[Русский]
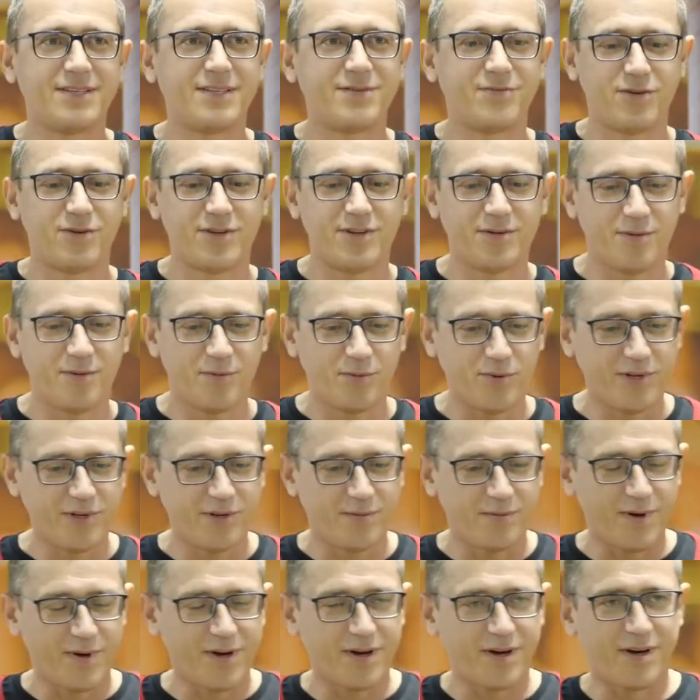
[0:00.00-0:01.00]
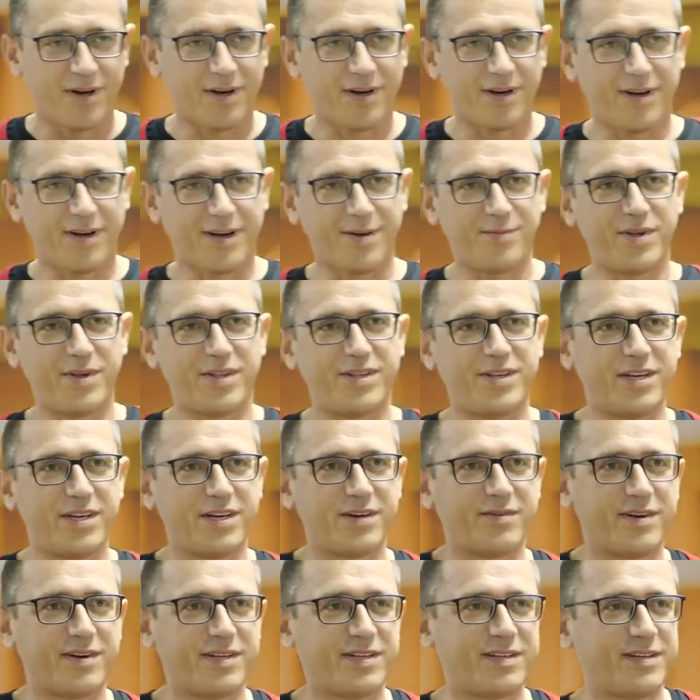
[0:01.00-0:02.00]
Сегодня мы будем э,
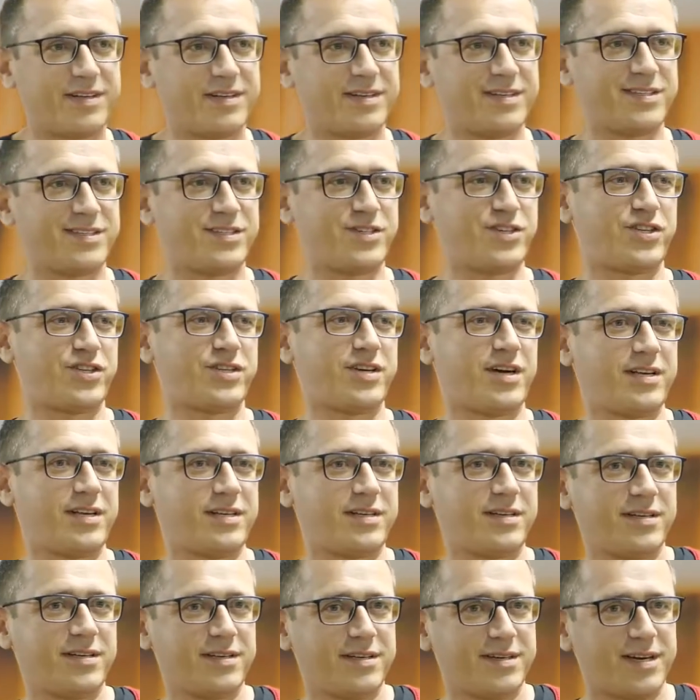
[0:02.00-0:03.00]
комментировать и читать